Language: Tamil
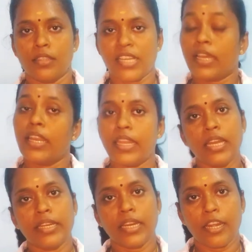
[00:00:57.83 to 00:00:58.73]
சக்கரை
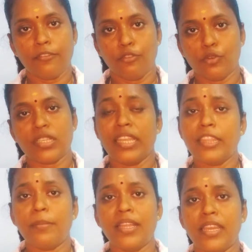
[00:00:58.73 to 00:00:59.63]
ரிலேட்டடான ஃபுட்ஸ்
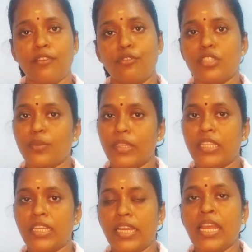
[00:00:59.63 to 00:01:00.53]
இந்த மாதிரியான ஃபுட்ஸை
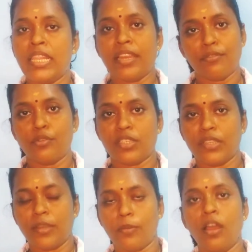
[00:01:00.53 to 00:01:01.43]
வந்து அன்ஹெல்தியான ஃபுட்ஸை
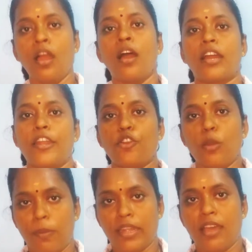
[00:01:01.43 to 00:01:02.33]
வந்து நம்ம
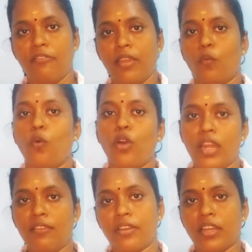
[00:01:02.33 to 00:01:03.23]
கண்ட்ரோல் பண்ணாவே
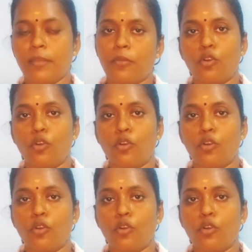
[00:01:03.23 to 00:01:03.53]
ஓரளவுக்கு நம்ம